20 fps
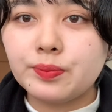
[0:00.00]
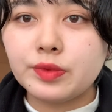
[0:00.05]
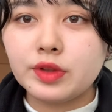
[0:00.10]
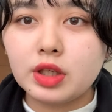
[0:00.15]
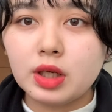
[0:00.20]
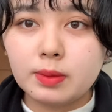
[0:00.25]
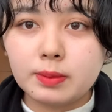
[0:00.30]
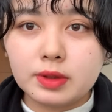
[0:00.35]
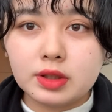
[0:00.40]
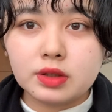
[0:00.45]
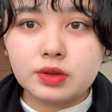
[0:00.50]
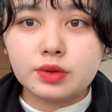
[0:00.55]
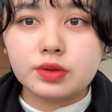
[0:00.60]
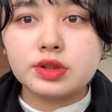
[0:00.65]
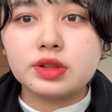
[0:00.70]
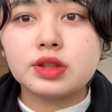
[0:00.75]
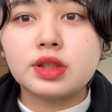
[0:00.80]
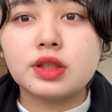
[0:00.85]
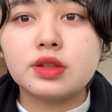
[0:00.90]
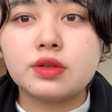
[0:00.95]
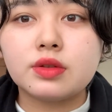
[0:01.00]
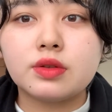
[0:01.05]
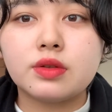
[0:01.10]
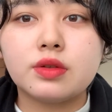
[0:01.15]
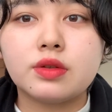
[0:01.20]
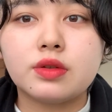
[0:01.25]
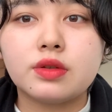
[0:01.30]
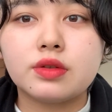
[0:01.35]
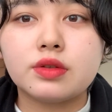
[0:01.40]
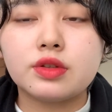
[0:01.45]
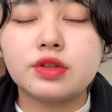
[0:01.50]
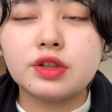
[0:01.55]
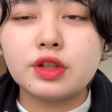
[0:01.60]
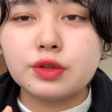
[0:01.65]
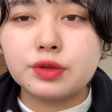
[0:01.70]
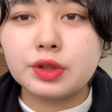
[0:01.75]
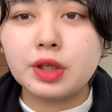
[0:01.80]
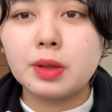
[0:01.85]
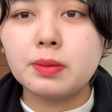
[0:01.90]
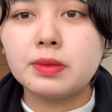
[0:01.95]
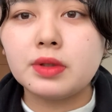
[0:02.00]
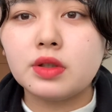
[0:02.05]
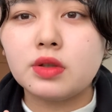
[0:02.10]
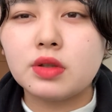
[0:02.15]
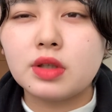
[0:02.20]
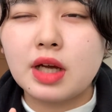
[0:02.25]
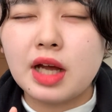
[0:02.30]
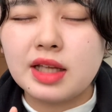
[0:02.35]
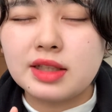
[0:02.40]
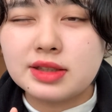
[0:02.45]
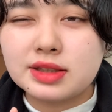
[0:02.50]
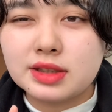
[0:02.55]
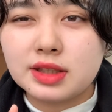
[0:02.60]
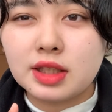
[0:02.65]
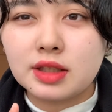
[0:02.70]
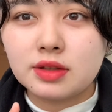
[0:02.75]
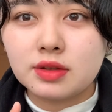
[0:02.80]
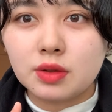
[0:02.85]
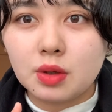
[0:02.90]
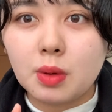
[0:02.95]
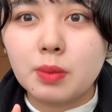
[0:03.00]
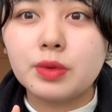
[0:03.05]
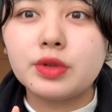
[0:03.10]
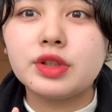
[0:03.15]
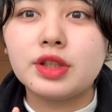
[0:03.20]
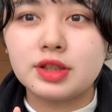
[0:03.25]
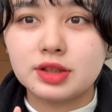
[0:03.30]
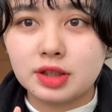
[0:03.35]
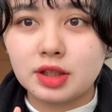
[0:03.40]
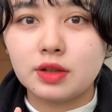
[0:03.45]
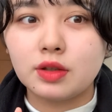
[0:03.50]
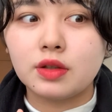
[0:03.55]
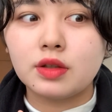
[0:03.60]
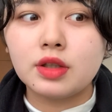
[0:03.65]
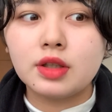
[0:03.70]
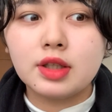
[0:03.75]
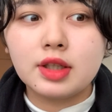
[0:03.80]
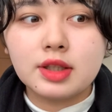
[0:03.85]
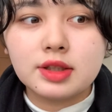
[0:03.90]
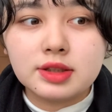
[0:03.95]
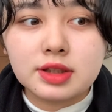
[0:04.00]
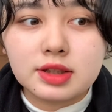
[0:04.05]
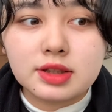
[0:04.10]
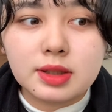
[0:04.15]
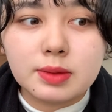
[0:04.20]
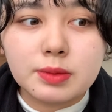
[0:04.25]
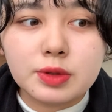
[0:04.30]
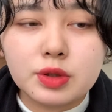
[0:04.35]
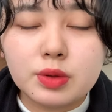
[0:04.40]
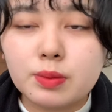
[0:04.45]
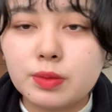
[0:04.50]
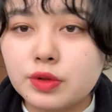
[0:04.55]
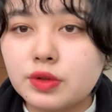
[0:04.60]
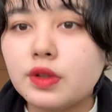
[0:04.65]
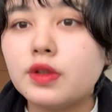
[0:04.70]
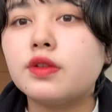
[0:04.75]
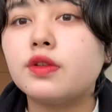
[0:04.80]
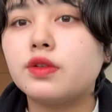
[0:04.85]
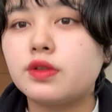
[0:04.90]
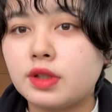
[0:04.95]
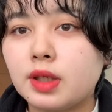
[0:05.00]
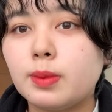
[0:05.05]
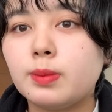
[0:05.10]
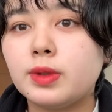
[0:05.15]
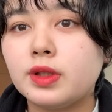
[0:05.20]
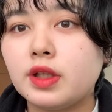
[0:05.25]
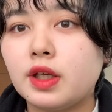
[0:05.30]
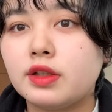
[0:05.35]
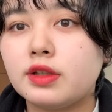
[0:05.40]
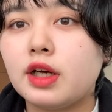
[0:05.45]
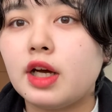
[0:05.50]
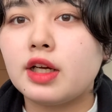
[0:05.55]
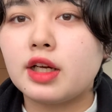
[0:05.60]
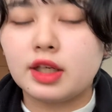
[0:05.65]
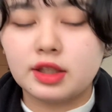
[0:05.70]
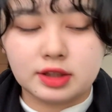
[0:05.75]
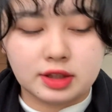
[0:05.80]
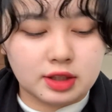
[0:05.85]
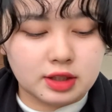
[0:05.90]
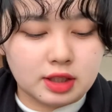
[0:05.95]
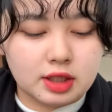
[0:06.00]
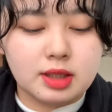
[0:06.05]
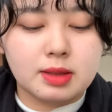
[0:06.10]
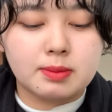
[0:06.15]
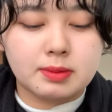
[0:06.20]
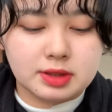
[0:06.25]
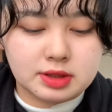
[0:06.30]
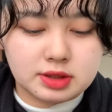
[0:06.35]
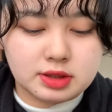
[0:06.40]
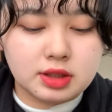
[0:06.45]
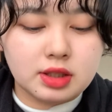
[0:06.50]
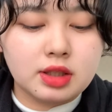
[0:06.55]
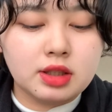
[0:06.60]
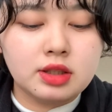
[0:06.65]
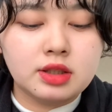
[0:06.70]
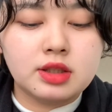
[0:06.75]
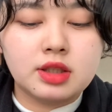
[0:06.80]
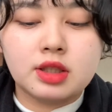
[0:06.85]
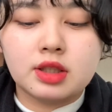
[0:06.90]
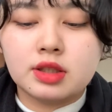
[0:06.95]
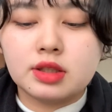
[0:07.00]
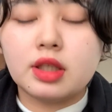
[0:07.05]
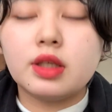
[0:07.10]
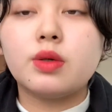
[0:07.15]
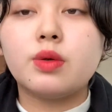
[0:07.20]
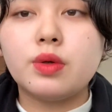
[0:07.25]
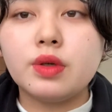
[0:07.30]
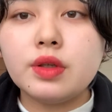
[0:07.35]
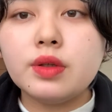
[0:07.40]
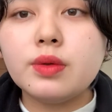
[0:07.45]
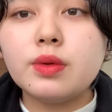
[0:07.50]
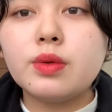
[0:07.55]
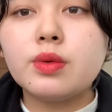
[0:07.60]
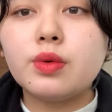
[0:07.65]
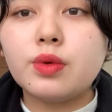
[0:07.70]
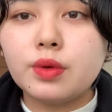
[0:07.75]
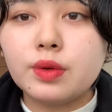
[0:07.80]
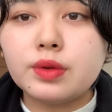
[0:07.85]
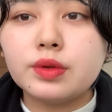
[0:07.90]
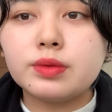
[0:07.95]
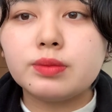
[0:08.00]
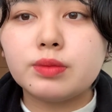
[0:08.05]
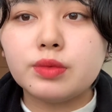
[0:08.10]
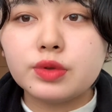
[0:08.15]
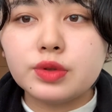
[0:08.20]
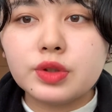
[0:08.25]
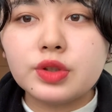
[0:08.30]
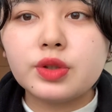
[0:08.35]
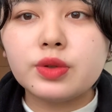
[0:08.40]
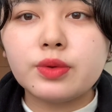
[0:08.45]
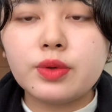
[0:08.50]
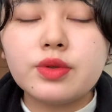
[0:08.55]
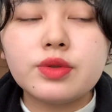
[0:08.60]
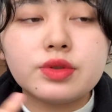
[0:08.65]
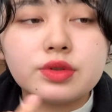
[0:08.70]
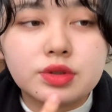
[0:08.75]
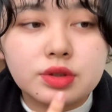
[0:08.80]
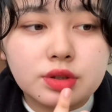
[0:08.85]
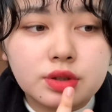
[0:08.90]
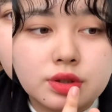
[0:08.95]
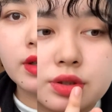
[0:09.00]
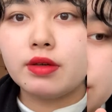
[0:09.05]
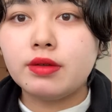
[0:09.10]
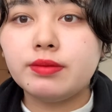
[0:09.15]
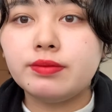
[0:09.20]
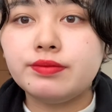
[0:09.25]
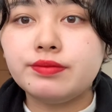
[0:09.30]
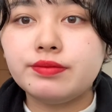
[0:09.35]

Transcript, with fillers: カメラ越しだとその深みを感じないとは思うんですけど実際見るともうちょっと深みのある赤になりますねこれをこもうちょっと濃く塗ると